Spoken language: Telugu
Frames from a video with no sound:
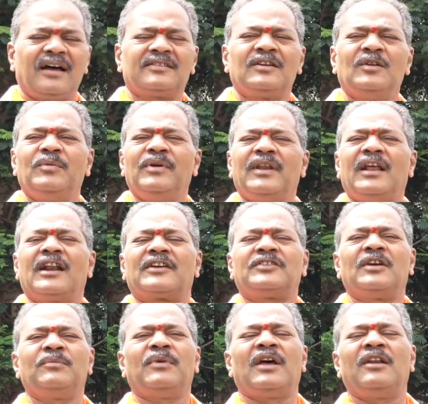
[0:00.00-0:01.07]
అసలు మీరు
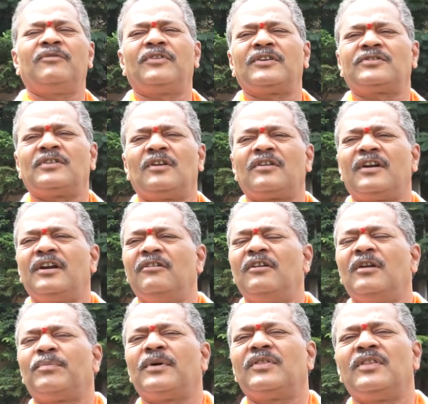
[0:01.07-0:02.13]
ఎలక్షన్ మేనిఫెస్టోలో రెండు
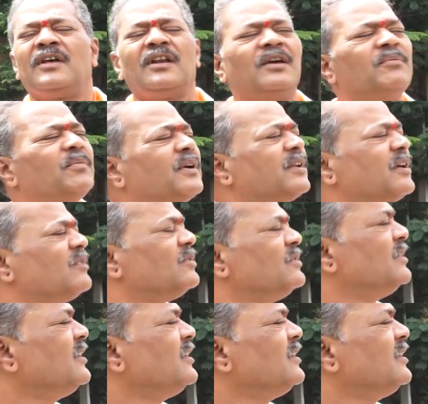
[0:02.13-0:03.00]
వేల పద్నాలుగులో ఏం పెట్టారు